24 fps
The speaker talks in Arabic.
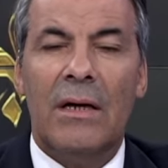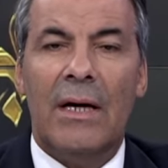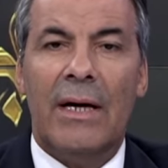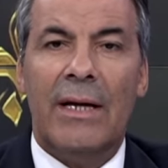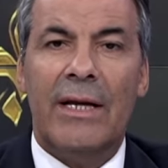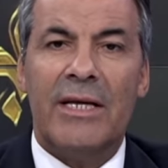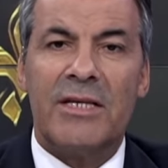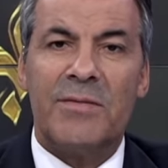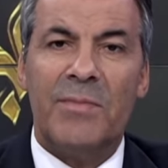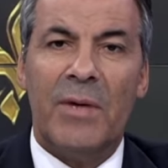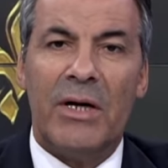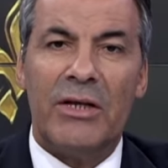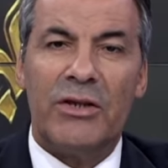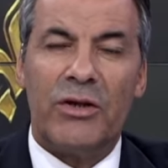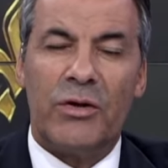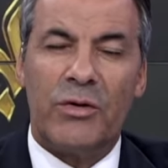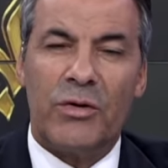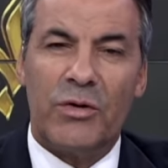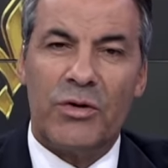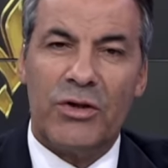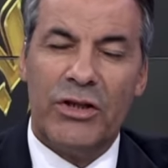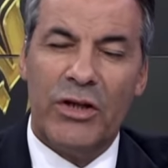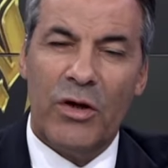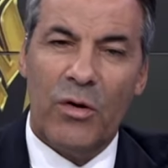علاش ما
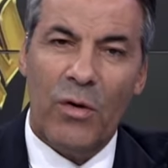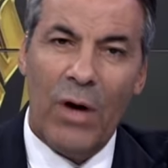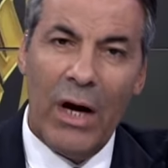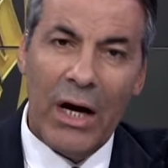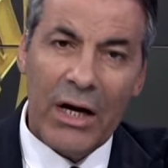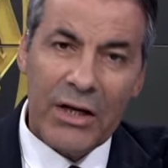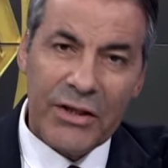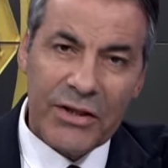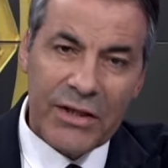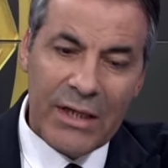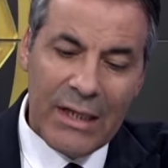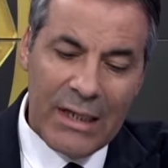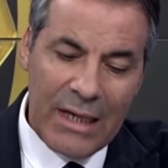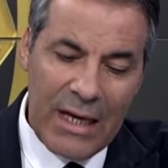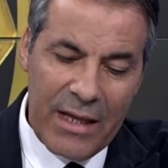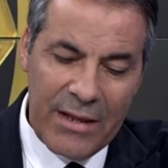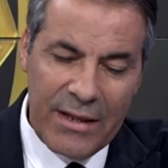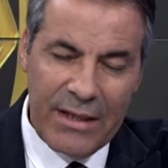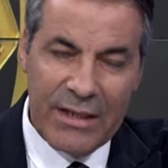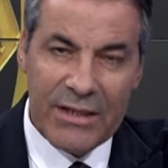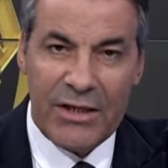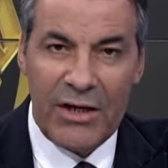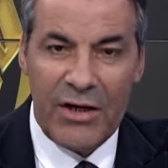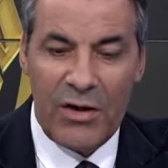قدرتوش ديروا عقد طيل
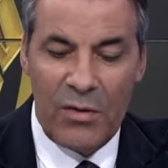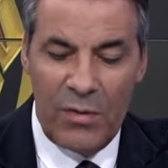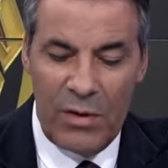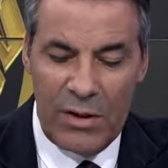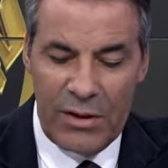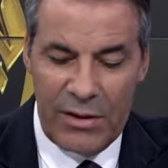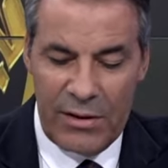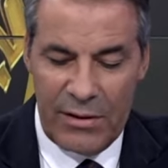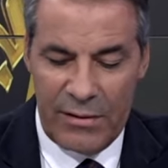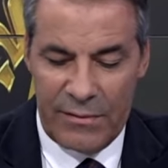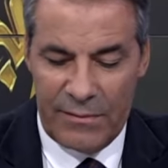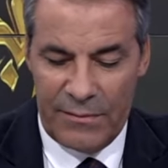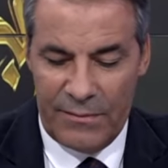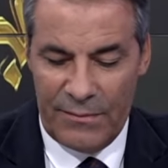هذه السنوات